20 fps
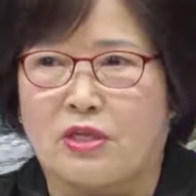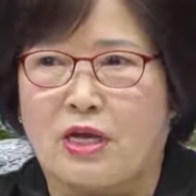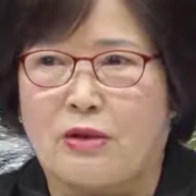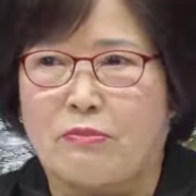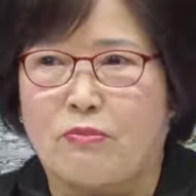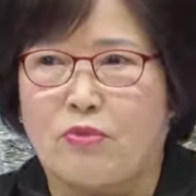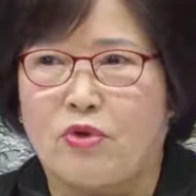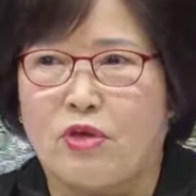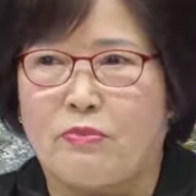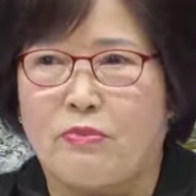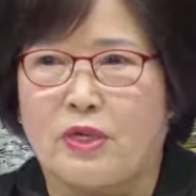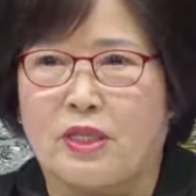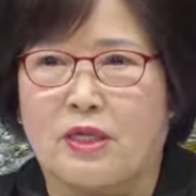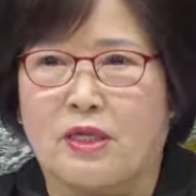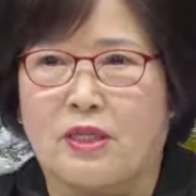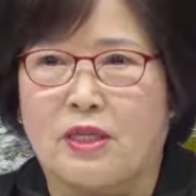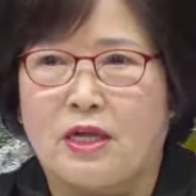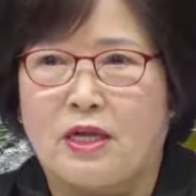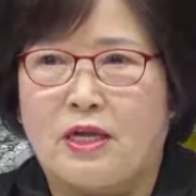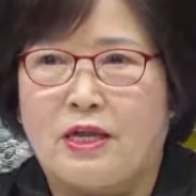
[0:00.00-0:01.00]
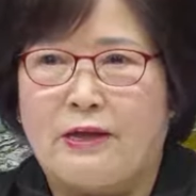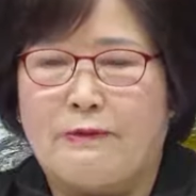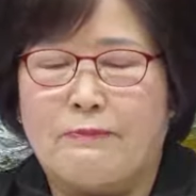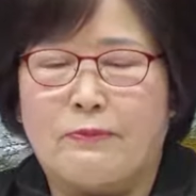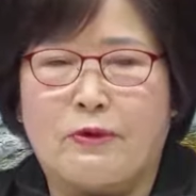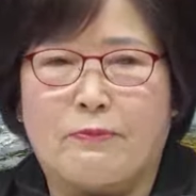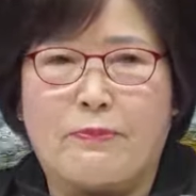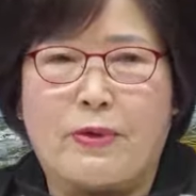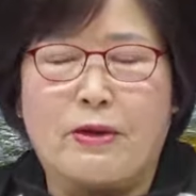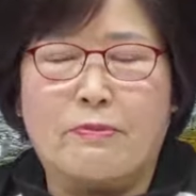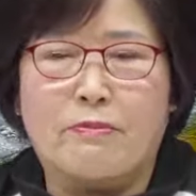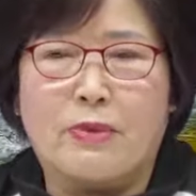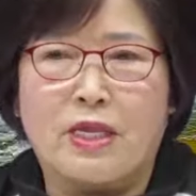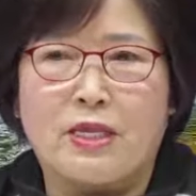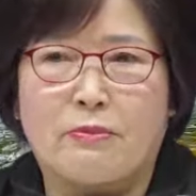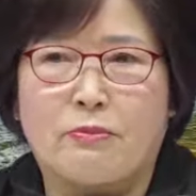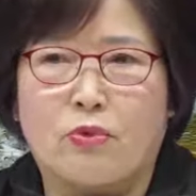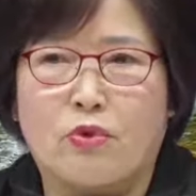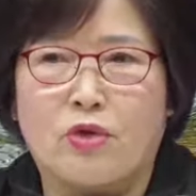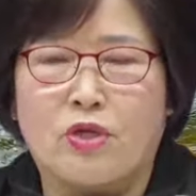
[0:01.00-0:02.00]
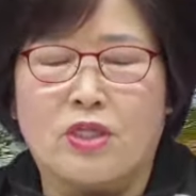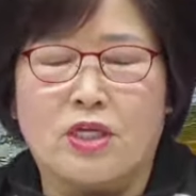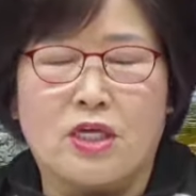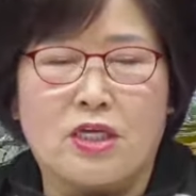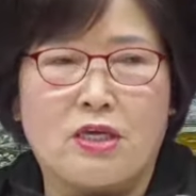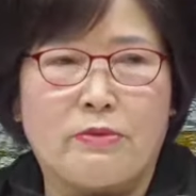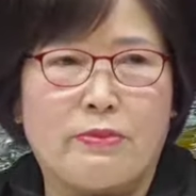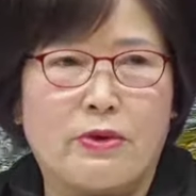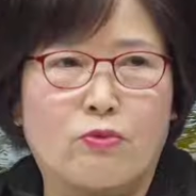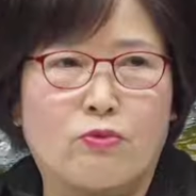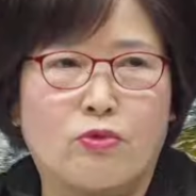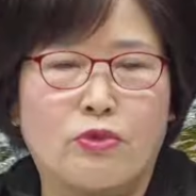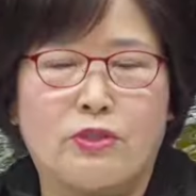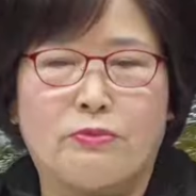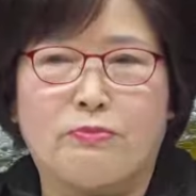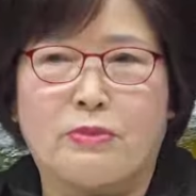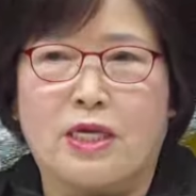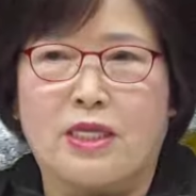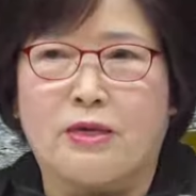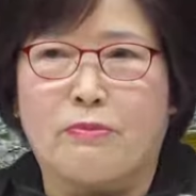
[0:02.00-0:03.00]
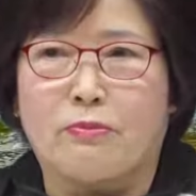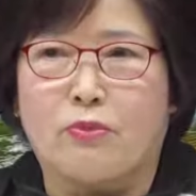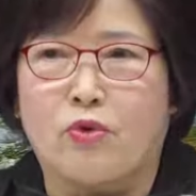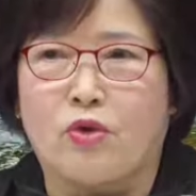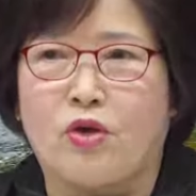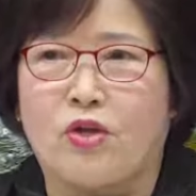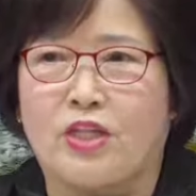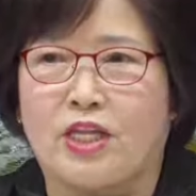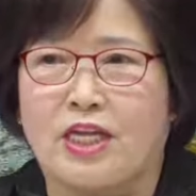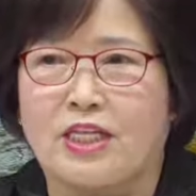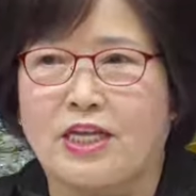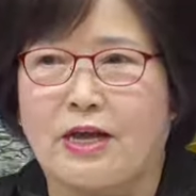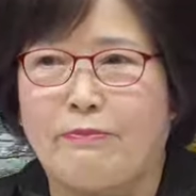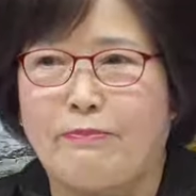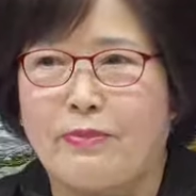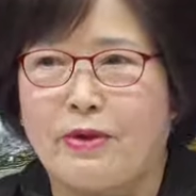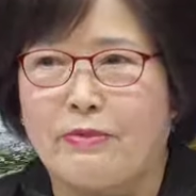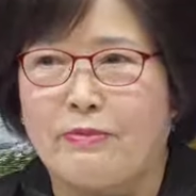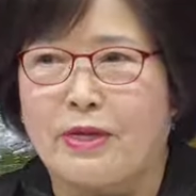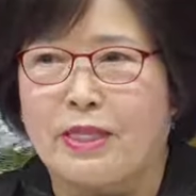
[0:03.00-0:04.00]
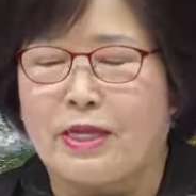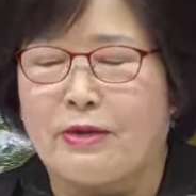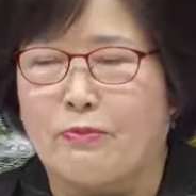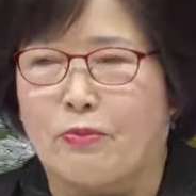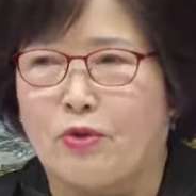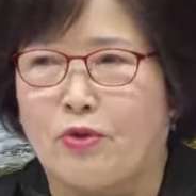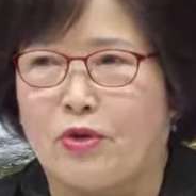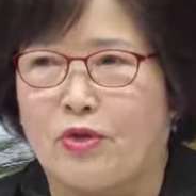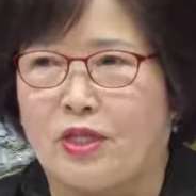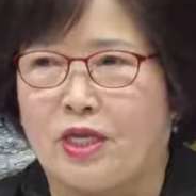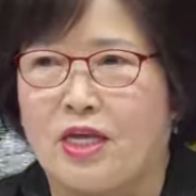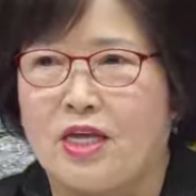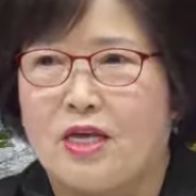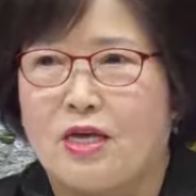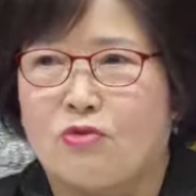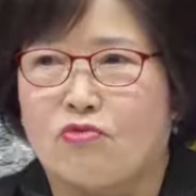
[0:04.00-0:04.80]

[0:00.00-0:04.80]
안 모이면은 뭐 100만이 모였네, 250만이 모였네, 300만이 모였네,